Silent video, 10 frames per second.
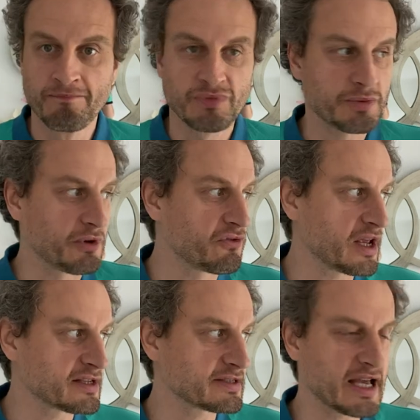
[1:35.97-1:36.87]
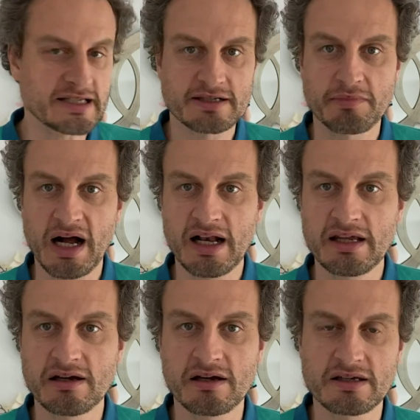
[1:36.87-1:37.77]
ich bin vielleicht das erste Mal
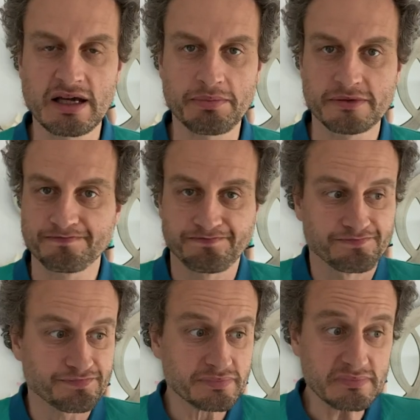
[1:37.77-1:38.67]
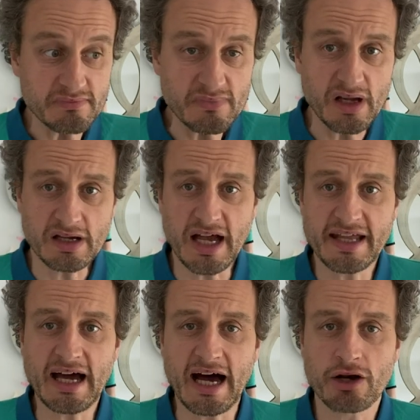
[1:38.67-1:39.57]
hier, ich habe
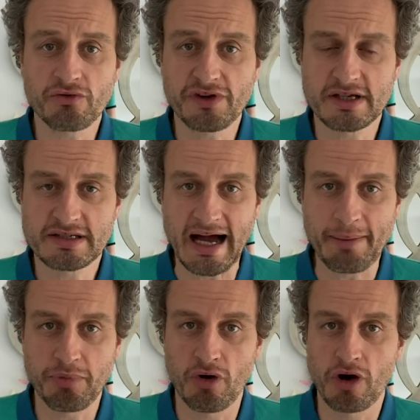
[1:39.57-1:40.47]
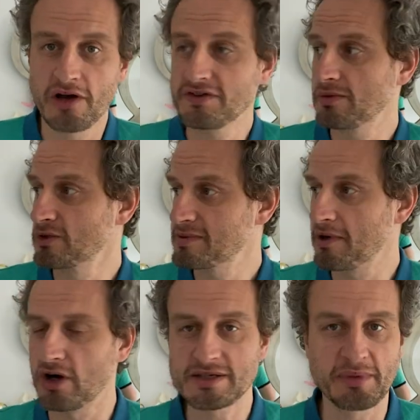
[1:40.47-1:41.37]
keine Ahnung, wie das hier abläuft, ich muss
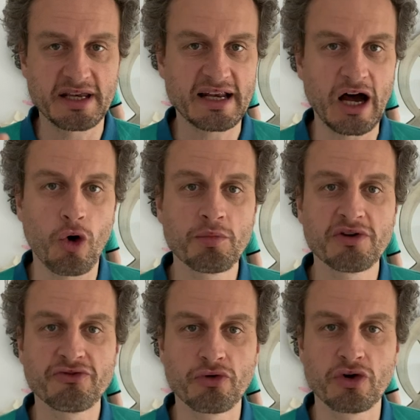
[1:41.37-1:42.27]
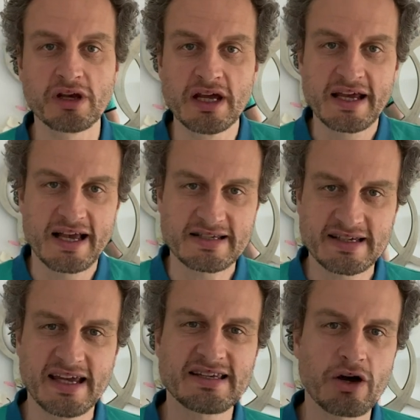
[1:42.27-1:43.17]
mich auch erstmal an den Raum gewöhnen. Es
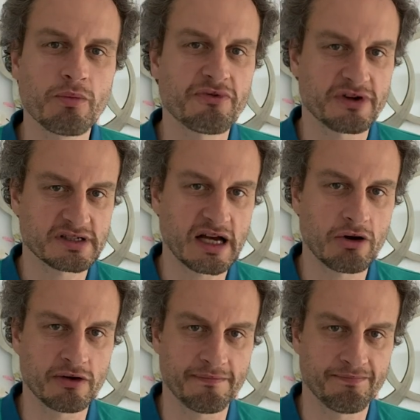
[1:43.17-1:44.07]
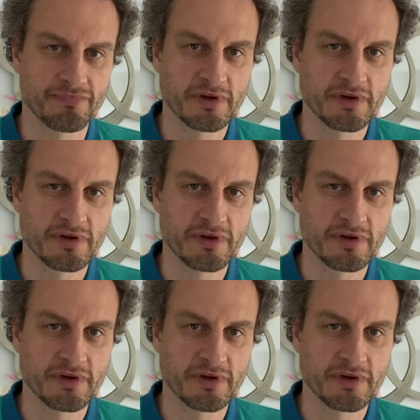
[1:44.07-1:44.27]
geht ja um Vertrauen.